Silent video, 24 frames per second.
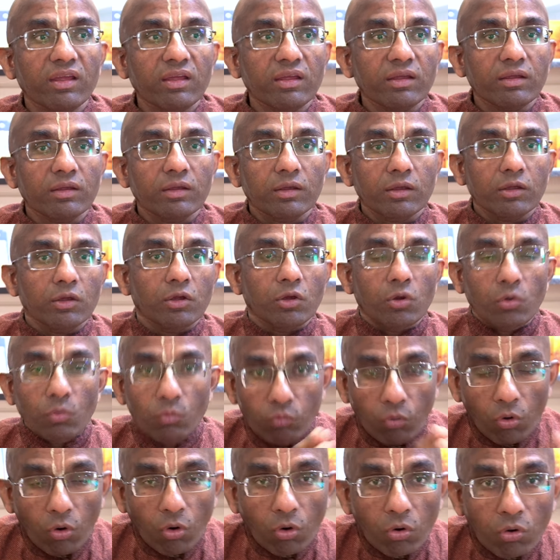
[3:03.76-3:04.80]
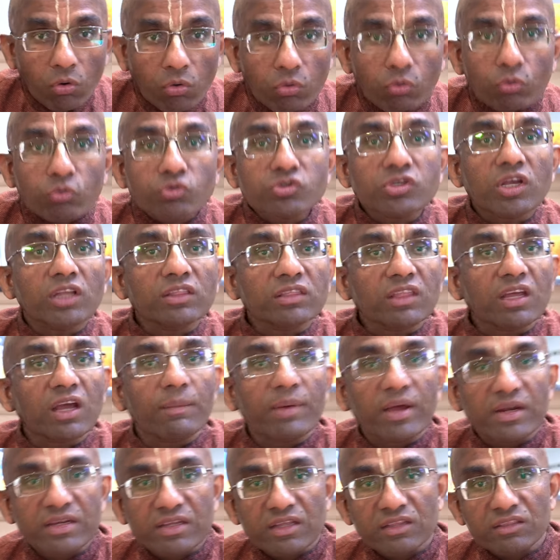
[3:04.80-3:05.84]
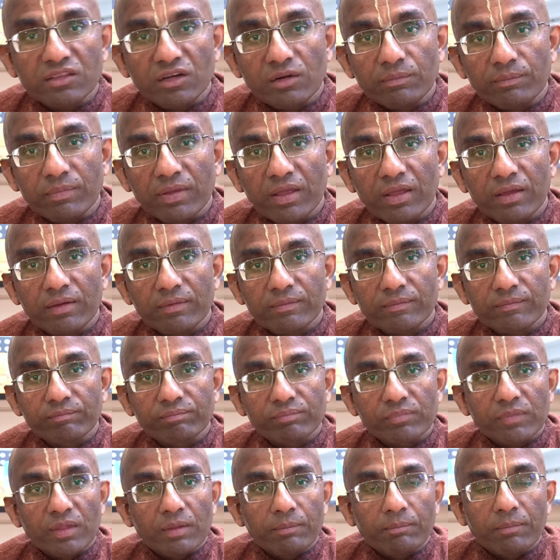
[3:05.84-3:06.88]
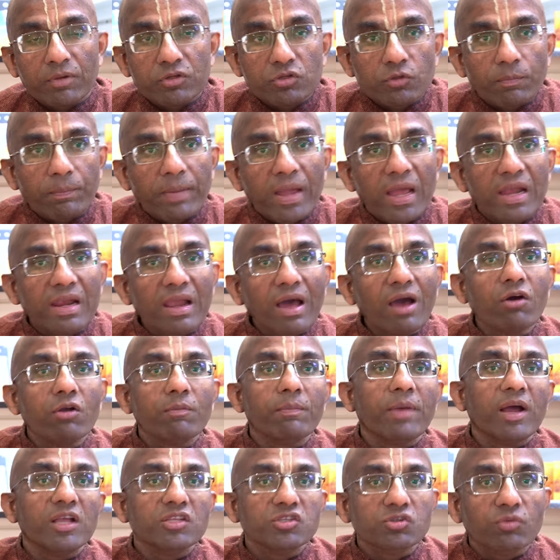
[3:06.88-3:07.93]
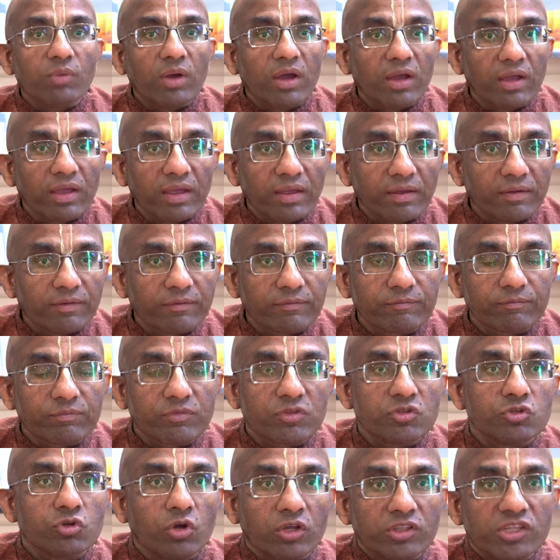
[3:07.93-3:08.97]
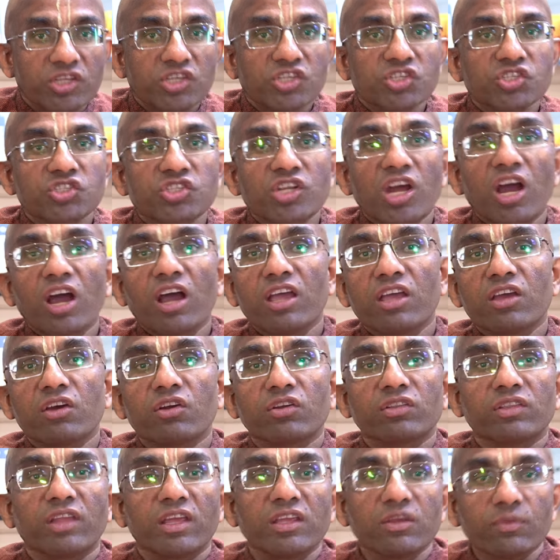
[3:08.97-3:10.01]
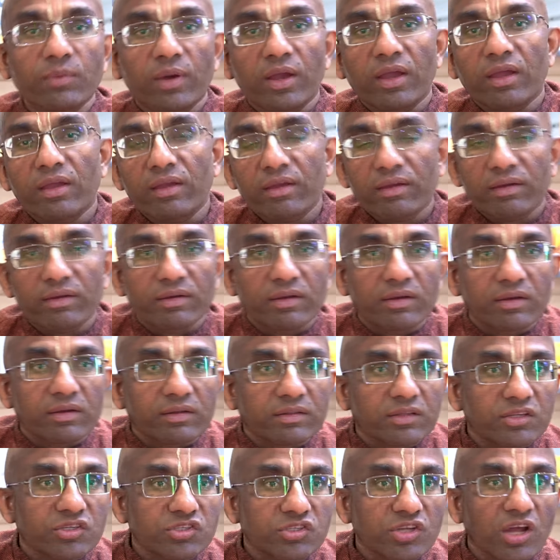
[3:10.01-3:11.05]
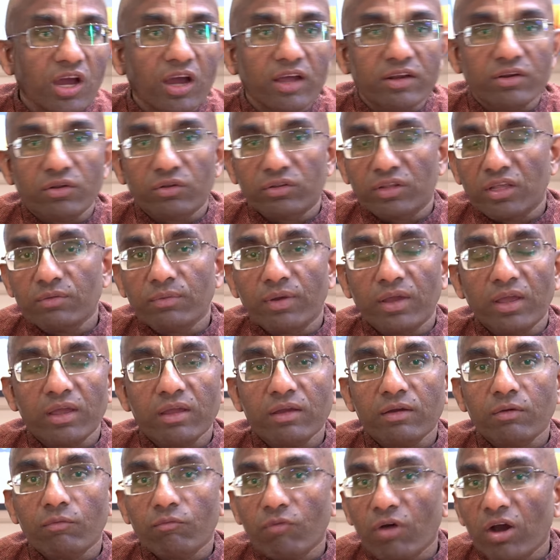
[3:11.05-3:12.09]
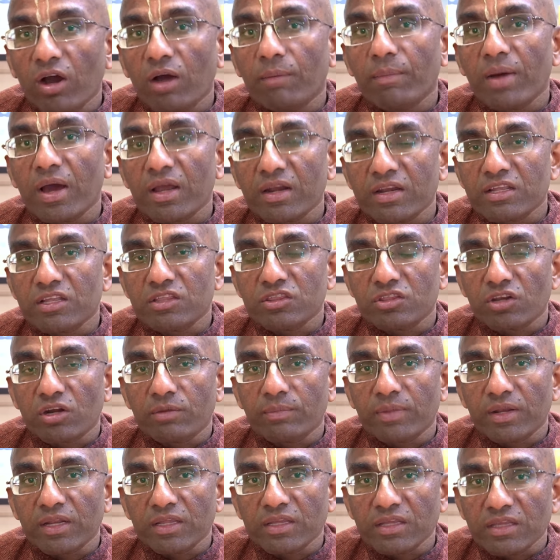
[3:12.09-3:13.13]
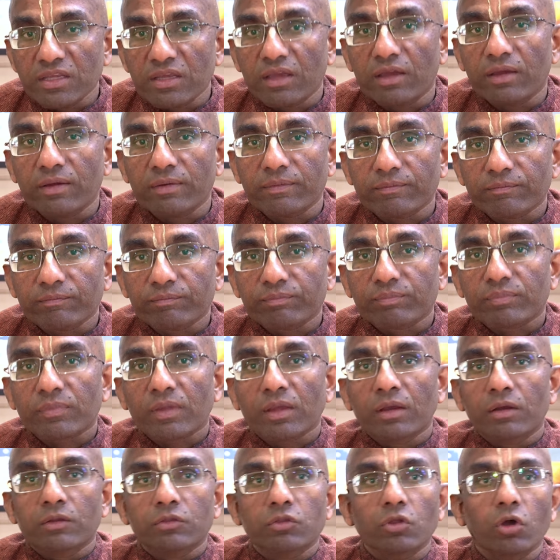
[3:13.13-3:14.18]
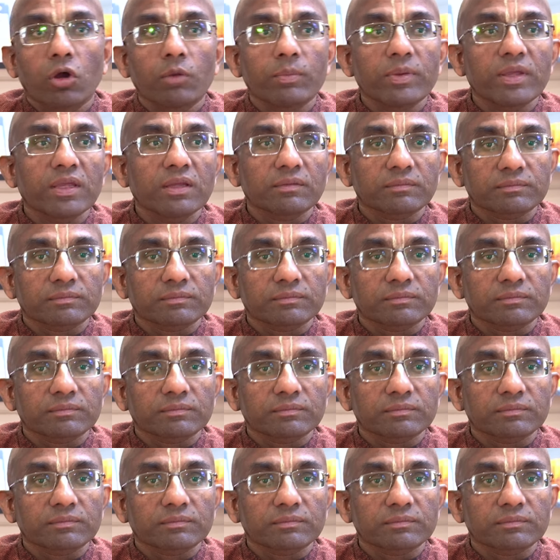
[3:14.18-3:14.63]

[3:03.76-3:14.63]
हैं वो कुछ हद तक हमारे नियंत्रण पे हैं पर जो पहला और पांचवा है जो अधिष्ठा है और दैव है अधिष्ठान और दैव है वह हमारे नियंत्रण में नहीं है तो अभी